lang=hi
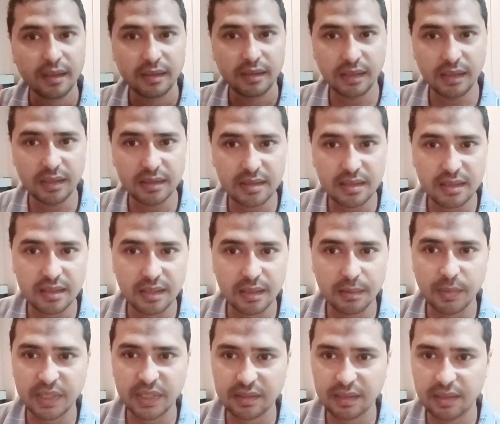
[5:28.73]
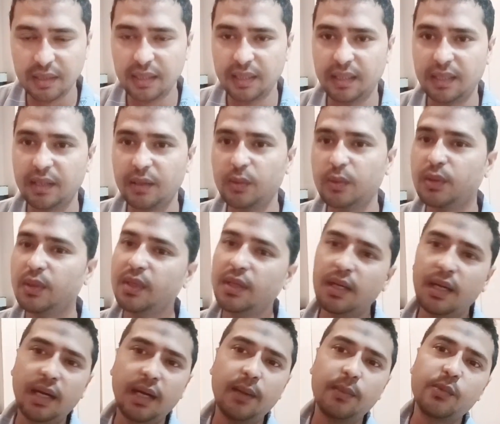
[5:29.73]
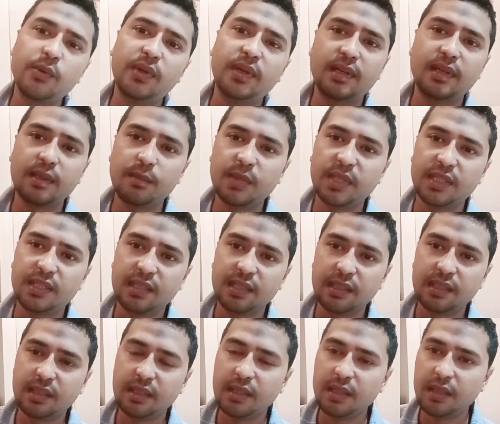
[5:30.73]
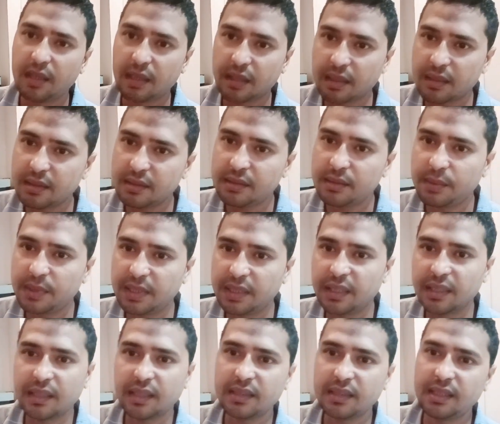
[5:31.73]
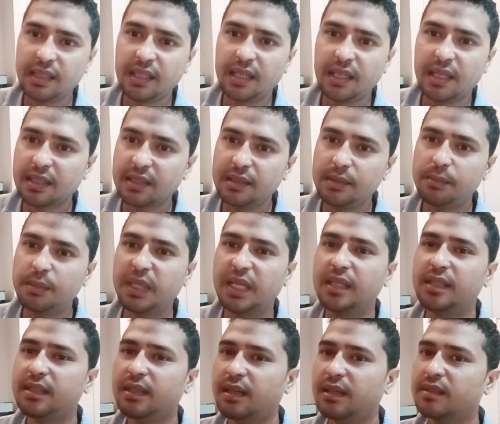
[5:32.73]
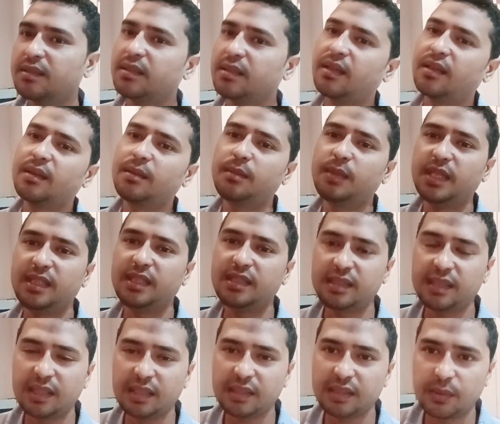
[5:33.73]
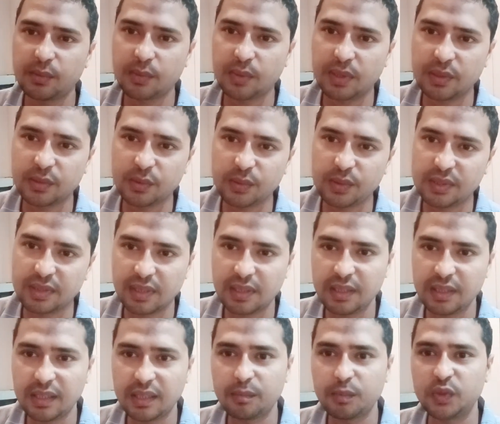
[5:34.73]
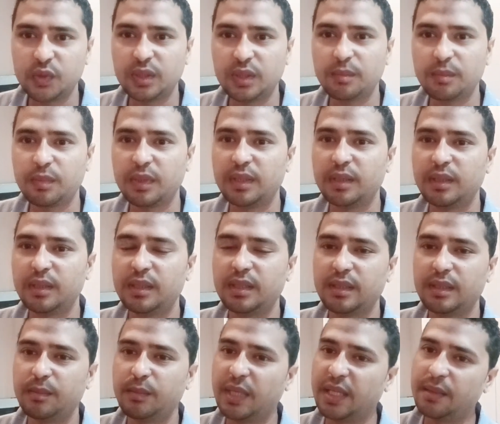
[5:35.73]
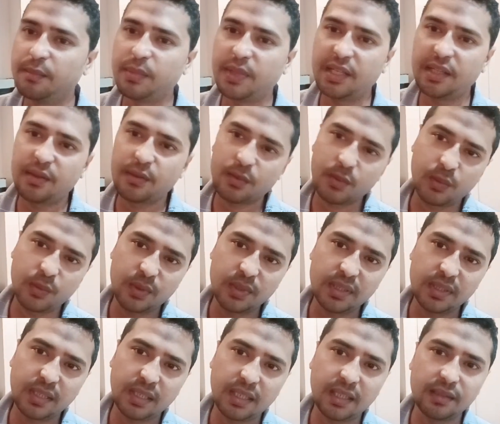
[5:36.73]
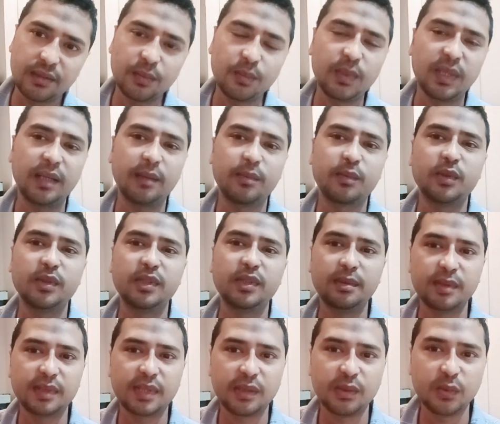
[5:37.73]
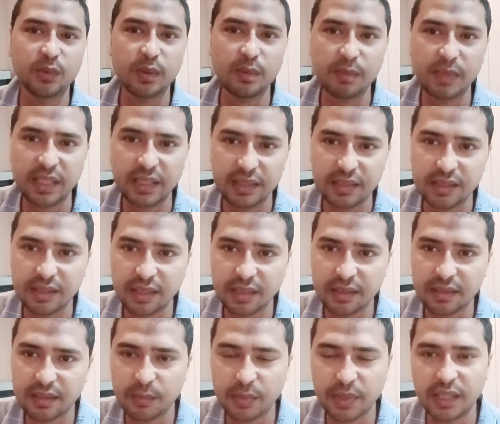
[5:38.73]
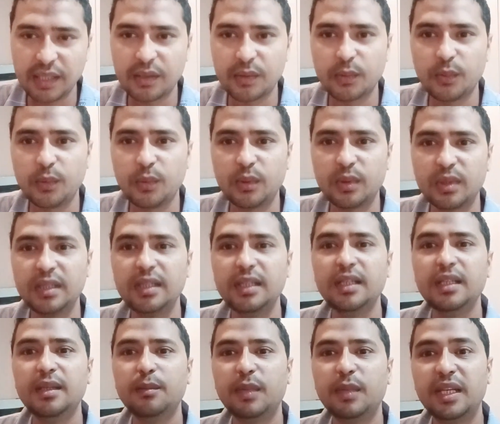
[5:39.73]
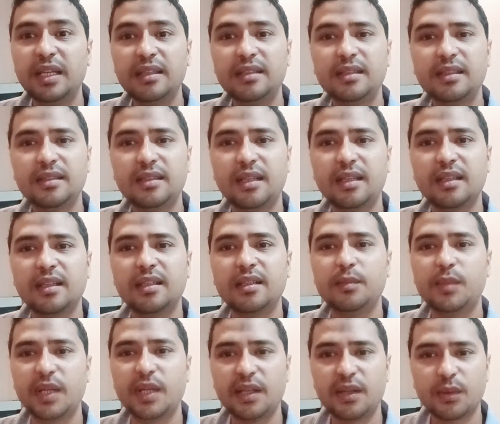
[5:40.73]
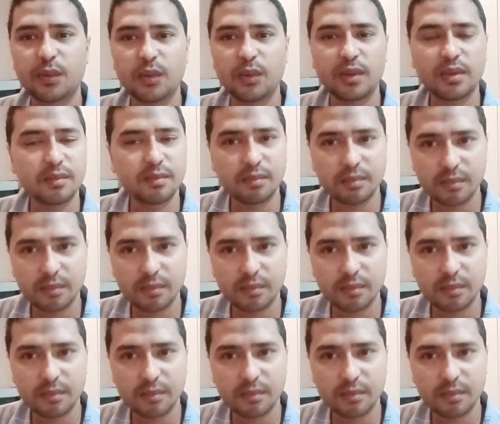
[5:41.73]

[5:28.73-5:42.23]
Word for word: ये चीज़ें बस ले आओ आपको एंट्री मिल जाएगी अगर किसी बंदे का ये है कि जी मैं यहाँ से आगे मलेशिया जाऊँगा तो इसलिए मुझे मैंने बाय रोड जाना है तो मैं आपको ये बता दूँ कि मलेशिया से बाय रोड मलेशिया जाने के लिए बाय रोड